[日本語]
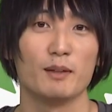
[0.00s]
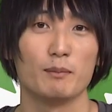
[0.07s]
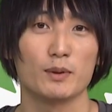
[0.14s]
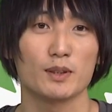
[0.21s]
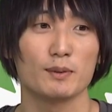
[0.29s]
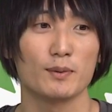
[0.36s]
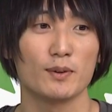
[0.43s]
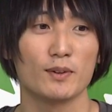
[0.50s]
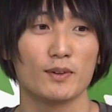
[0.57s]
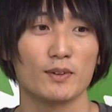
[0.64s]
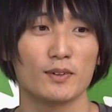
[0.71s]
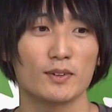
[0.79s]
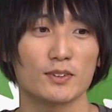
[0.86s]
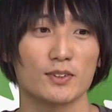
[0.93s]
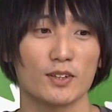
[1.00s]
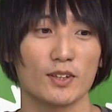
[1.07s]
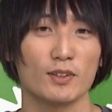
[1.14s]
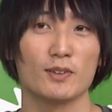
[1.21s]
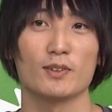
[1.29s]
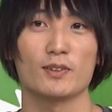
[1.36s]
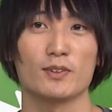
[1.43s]
僕もそ
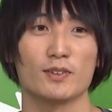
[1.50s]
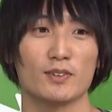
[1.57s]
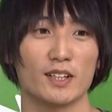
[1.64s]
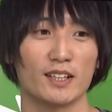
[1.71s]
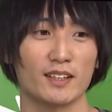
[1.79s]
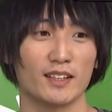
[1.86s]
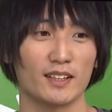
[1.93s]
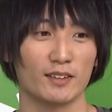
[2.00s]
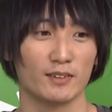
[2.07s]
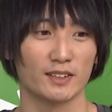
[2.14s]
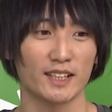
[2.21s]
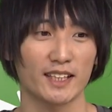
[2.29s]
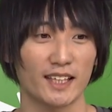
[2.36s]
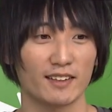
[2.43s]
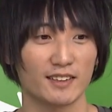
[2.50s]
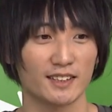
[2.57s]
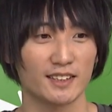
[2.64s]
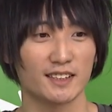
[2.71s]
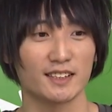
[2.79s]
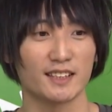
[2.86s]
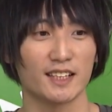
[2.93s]
れを今度はあの世界の
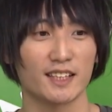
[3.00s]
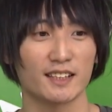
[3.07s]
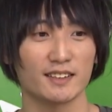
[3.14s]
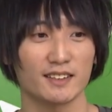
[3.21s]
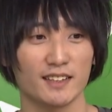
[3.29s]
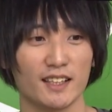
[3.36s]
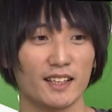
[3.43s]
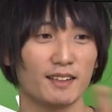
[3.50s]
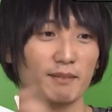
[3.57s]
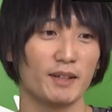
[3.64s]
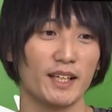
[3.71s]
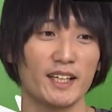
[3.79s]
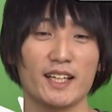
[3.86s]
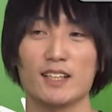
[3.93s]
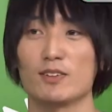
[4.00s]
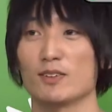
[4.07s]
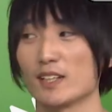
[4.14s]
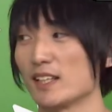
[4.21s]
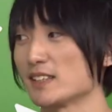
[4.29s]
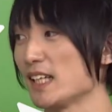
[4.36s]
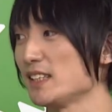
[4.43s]
事実じゃなくて、まあ、AI と
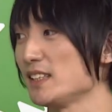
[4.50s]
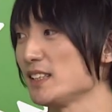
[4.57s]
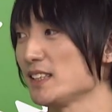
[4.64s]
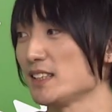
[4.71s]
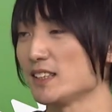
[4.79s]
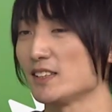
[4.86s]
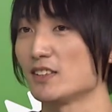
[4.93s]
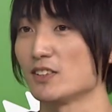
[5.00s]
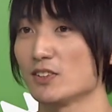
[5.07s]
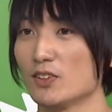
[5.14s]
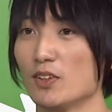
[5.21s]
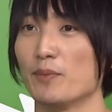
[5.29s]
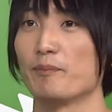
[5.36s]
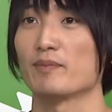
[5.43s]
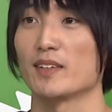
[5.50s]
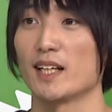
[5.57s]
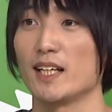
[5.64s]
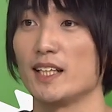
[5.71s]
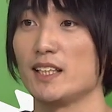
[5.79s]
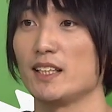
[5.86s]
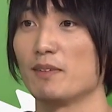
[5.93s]
か最新技術を
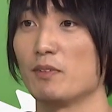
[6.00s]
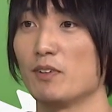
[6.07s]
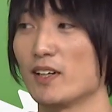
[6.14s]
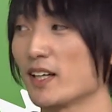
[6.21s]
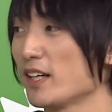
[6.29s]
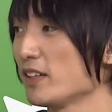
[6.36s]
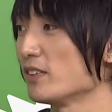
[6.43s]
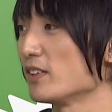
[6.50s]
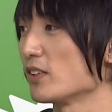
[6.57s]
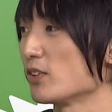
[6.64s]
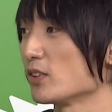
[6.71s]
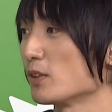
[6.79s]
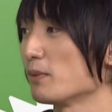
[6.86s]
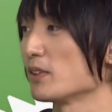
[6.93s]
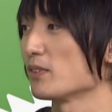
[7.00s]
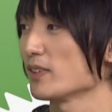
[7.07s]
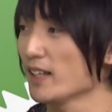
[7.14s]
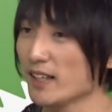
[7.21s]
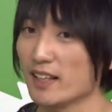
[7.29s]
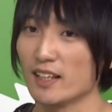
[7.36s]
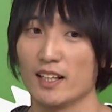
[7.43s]
誰にでも分かるような言葉と
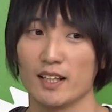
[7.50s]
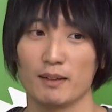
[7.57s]
か、